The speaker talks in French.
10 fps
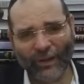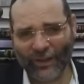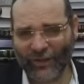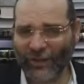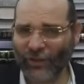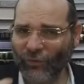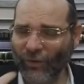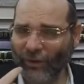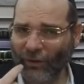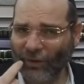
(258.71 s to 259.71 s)
Si je veux
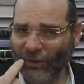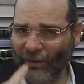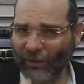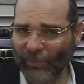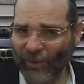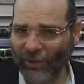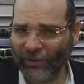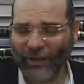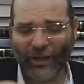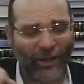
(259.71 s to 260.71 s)
leur
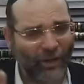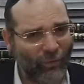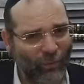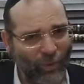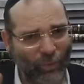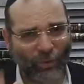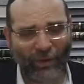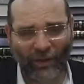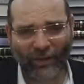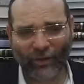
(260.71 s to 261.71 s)
répondre, ils vont me
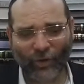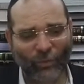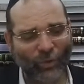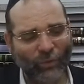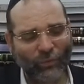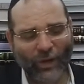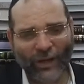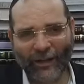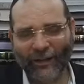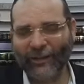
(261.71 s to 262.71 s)
brûler, comme on le
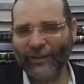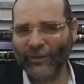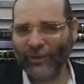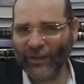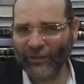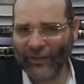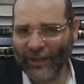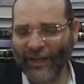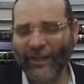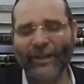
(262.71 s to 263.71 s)
voit dans la
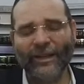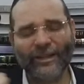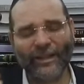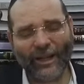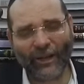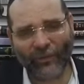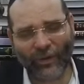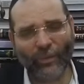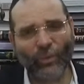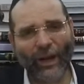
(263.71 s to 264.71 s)
Tvila, Séraphim